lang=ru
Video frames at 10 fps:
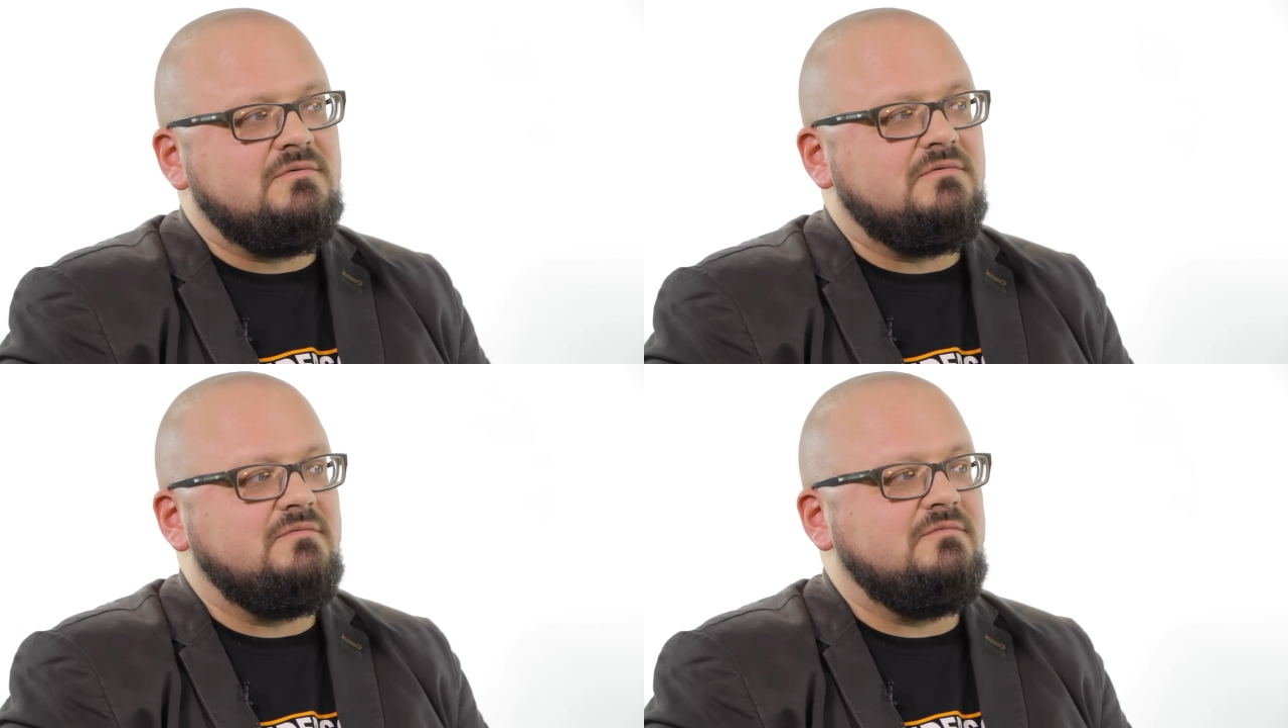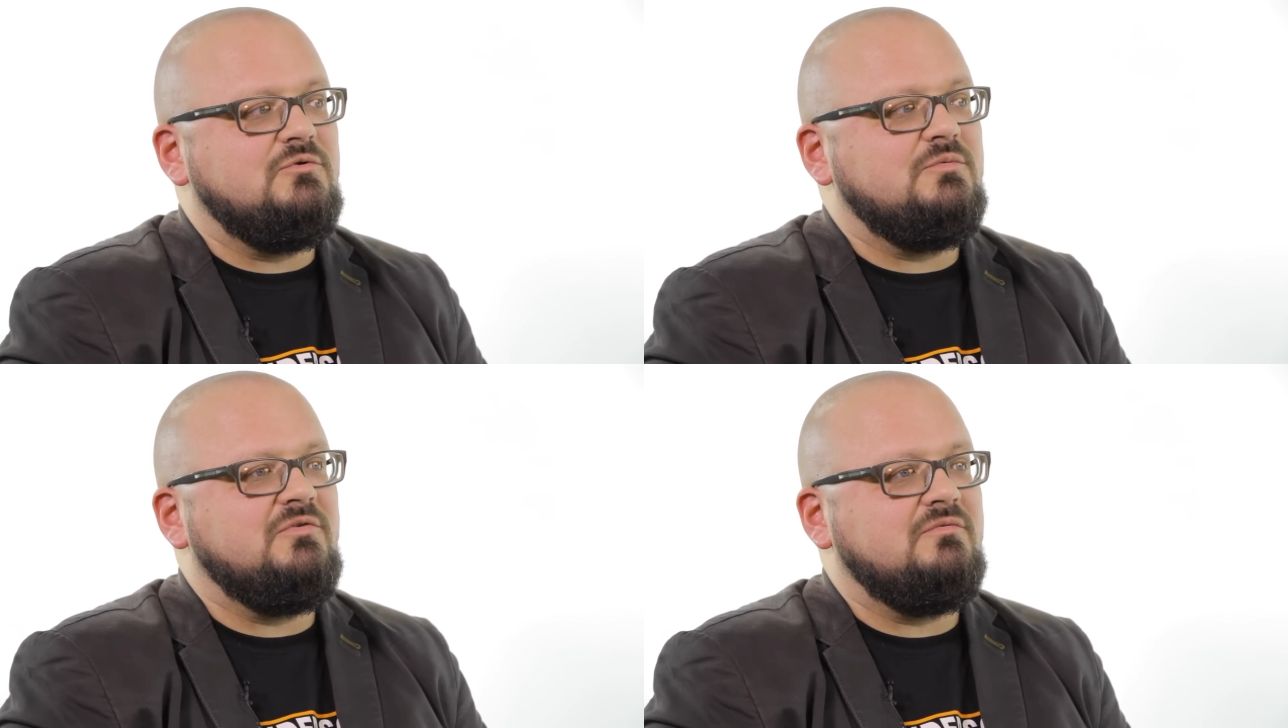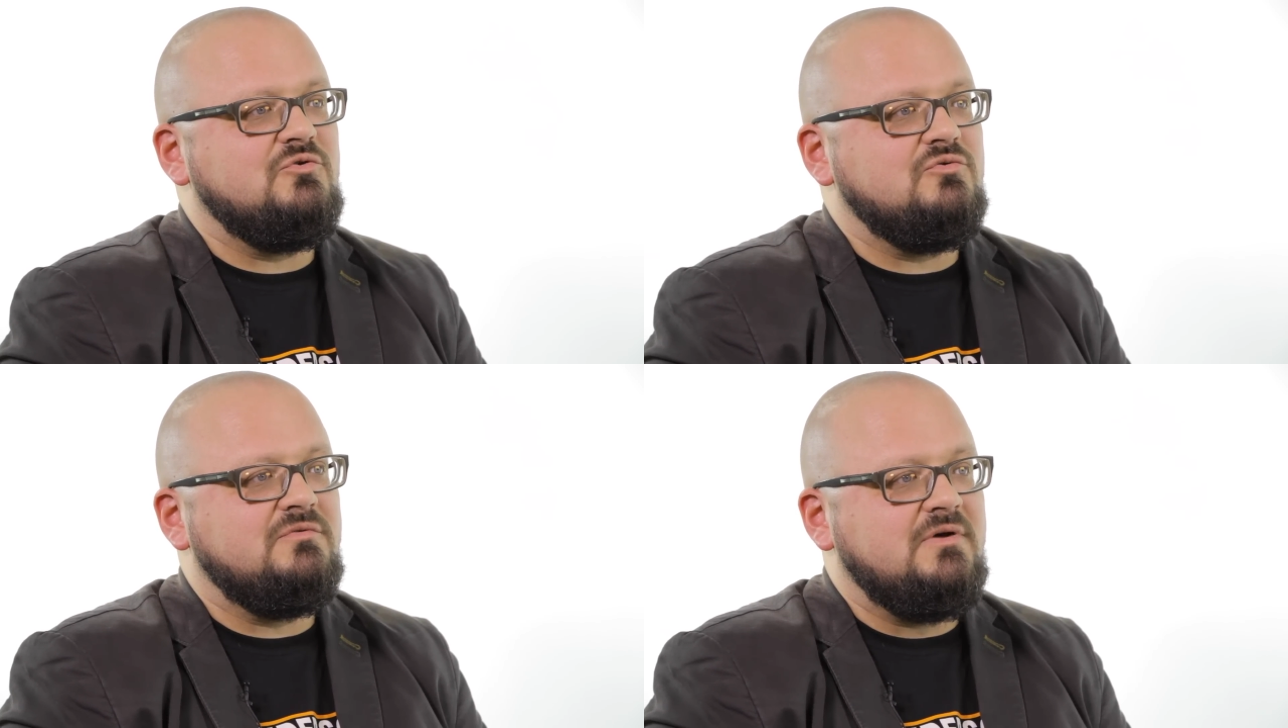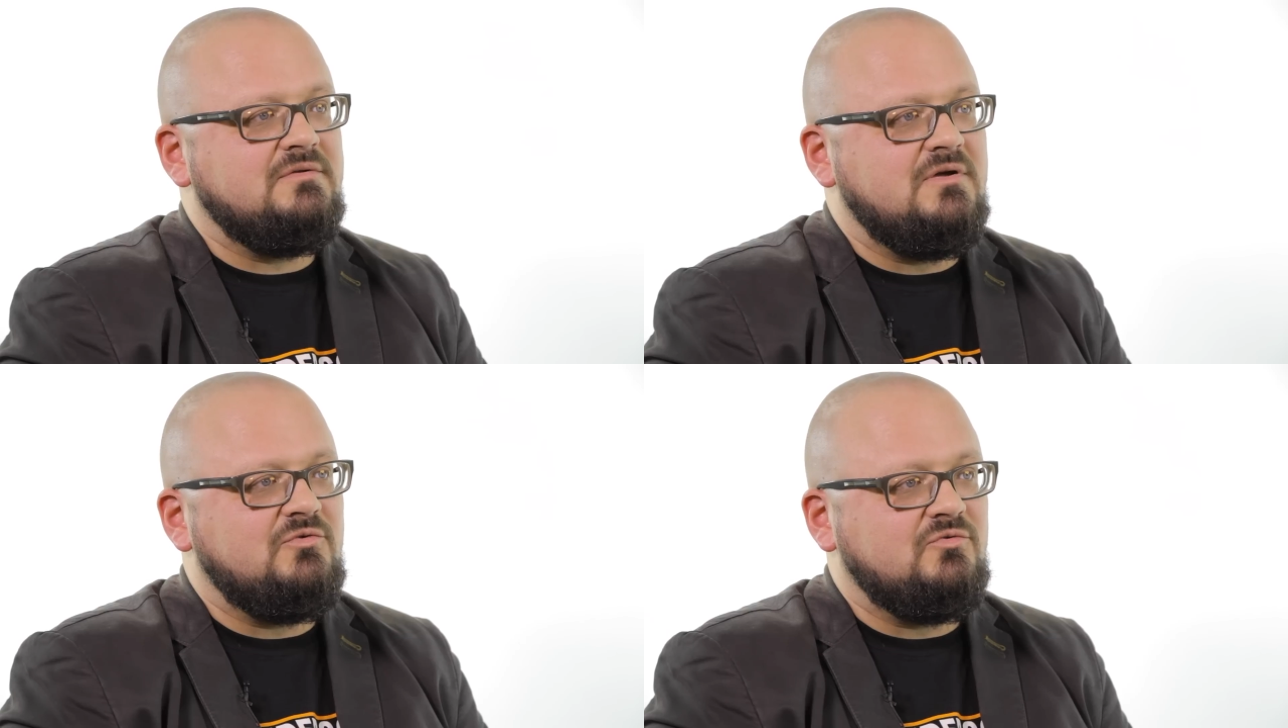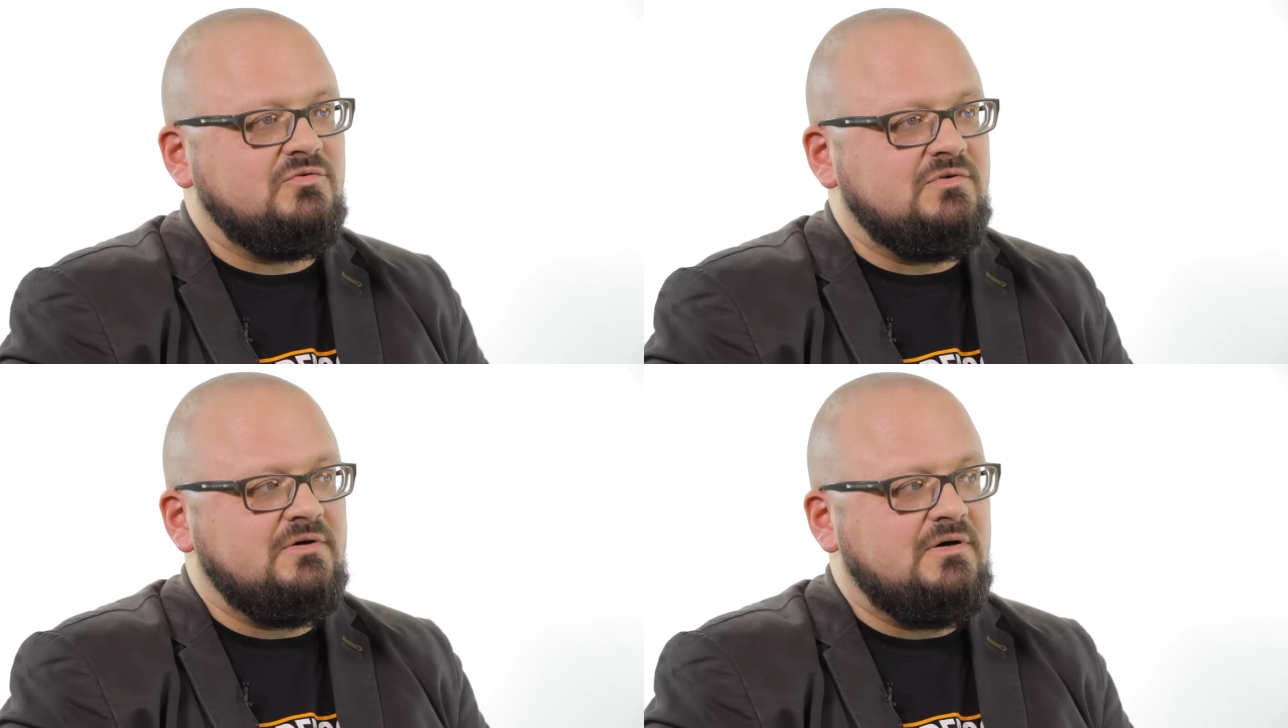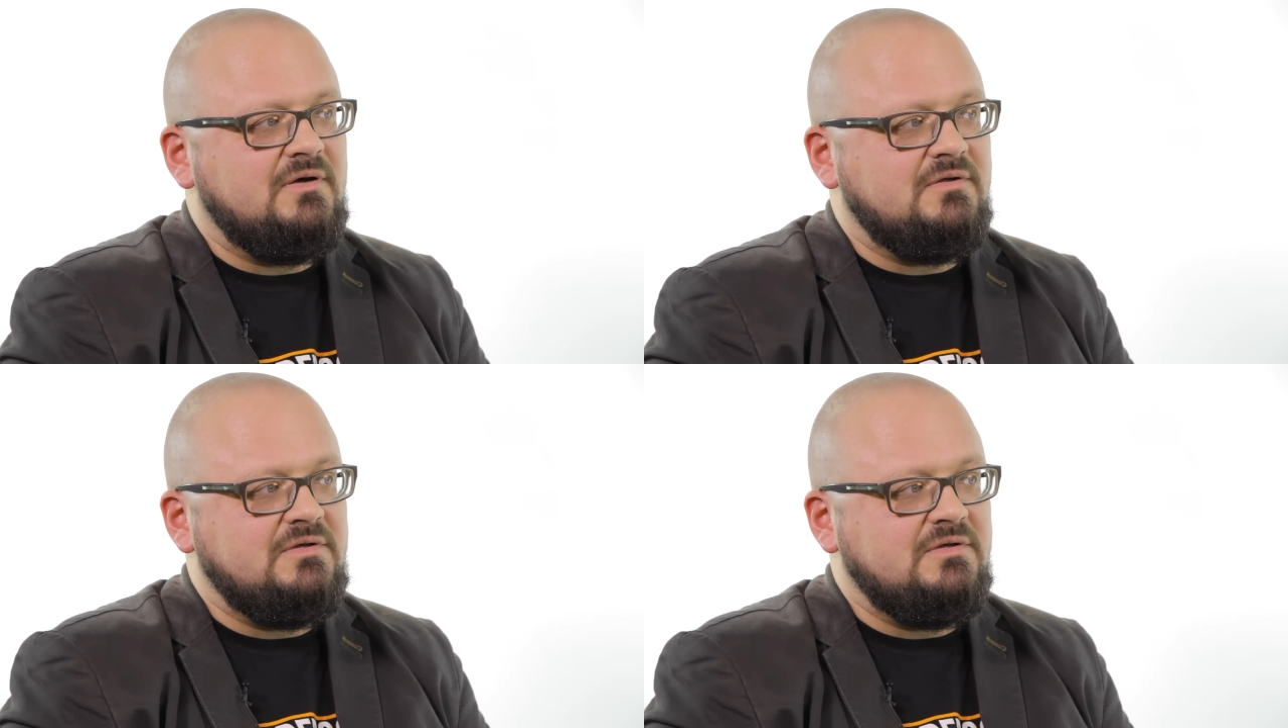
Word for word: вот, посвященная анализу стиха.